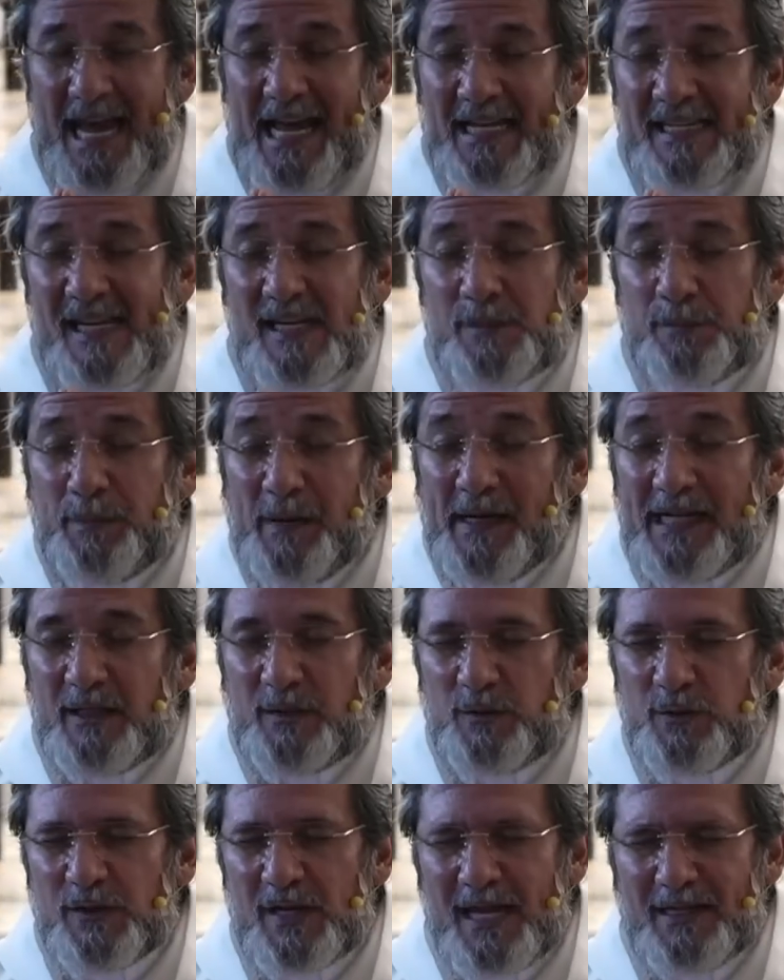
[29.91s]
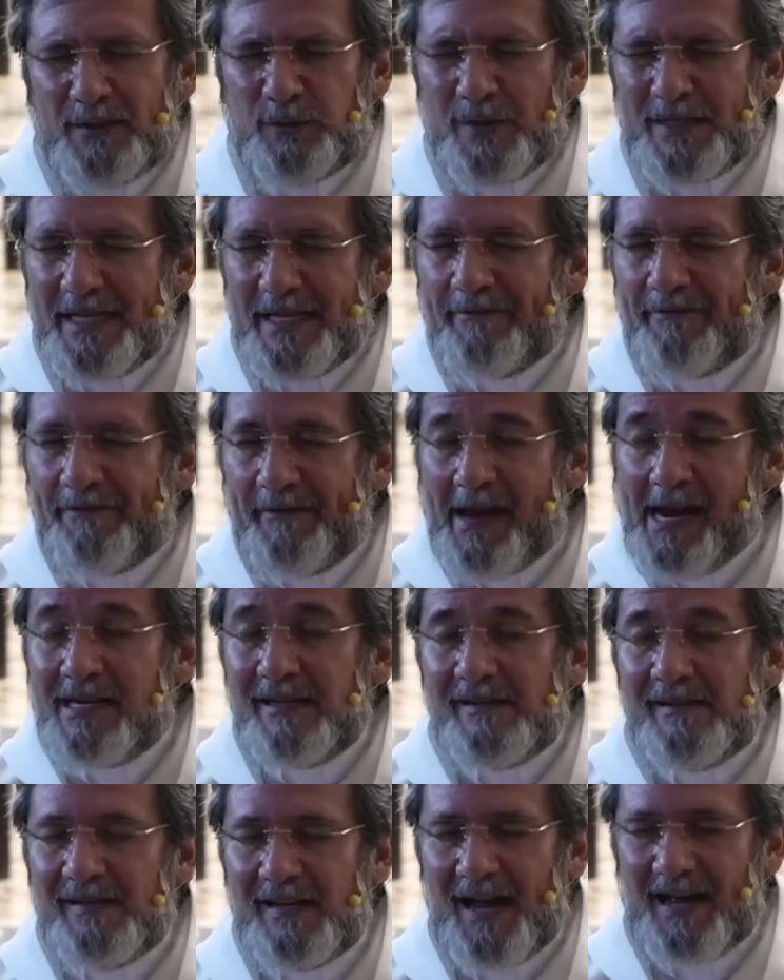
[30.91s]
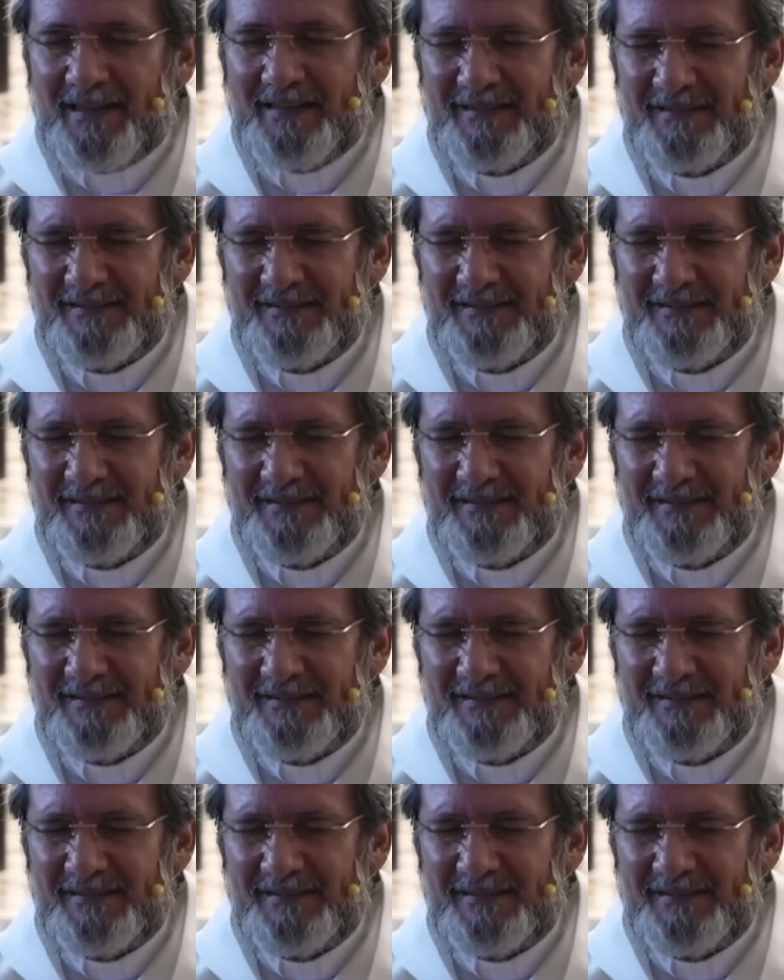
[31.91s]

Ese Espíritu Santo es defensa.